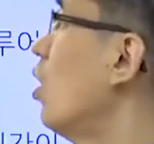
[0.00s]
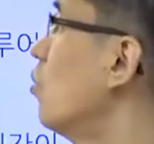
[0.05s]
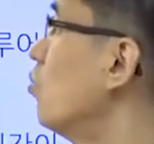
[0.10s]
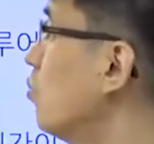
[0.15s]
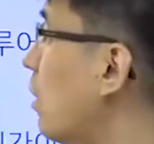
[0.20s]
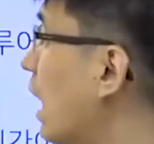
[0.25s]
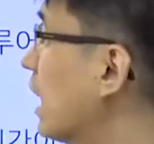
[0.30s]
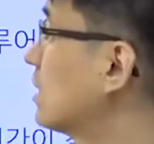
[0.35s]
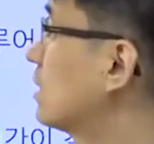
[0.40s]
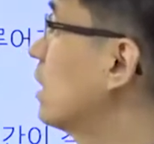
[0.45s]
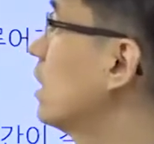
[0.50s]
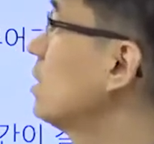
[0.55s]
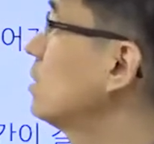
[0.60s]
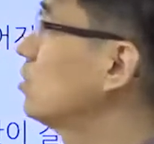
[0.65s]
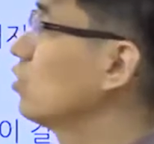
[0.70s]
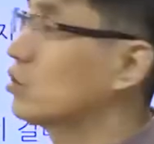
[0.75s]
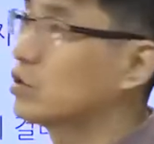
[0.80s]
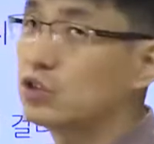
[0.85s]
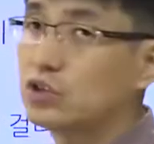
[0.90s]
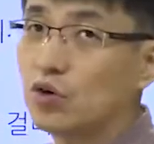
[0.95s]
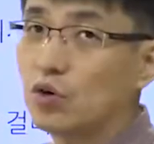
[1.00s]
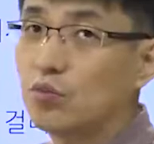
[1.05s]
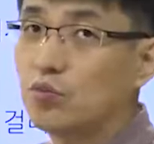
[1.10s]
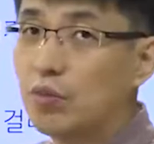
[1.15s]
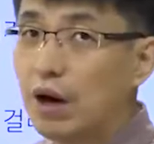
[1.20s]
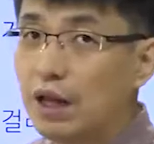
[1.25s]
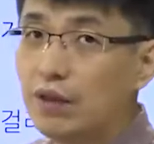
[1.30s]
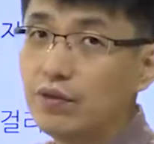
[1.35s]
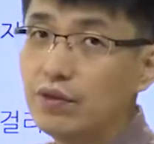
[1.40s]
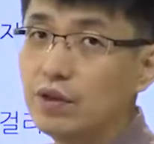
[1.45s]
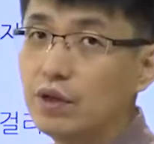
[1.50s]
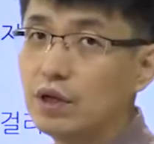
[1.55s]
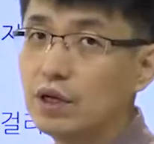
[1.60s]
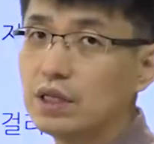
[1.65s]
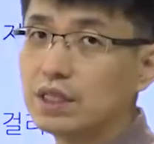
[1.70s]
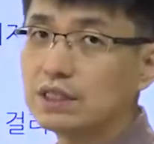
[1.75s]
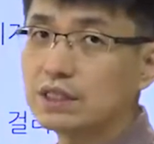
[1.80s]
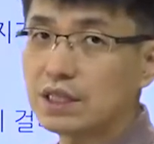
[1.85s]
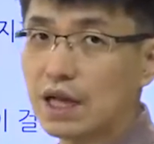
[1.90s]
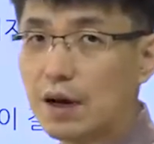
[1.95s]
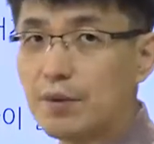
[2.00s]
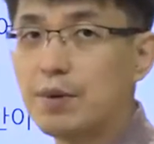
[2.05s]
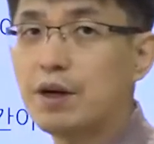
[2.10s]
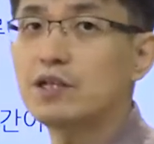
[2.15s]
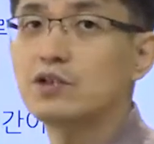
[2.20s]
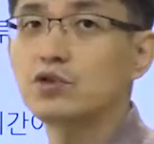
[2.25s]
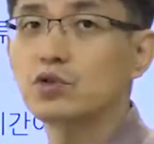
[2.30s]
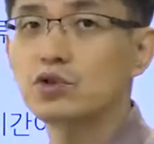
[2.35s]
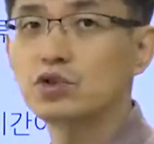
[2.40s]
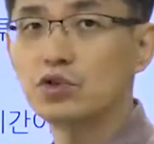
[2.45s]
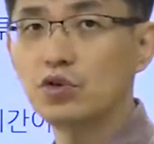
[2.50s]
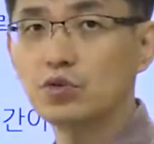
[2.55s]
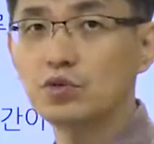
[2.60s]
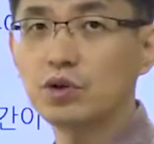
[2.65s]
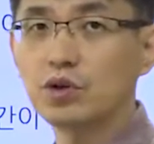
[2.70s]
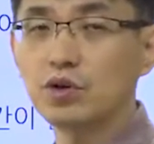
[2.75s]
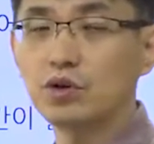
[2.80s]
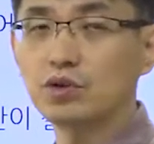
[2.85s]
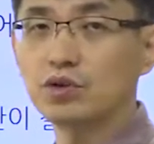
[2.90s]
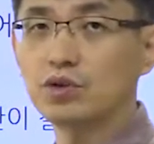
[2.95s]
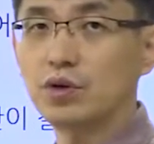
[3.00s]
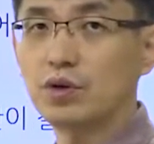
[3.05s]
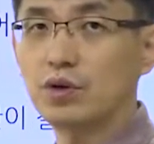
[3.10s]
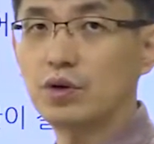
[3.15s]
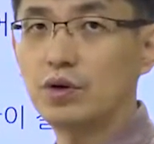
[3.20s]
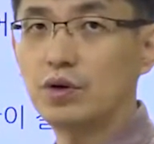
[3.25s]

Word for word: 마찰적 실업만 자발적 실업인 거죠.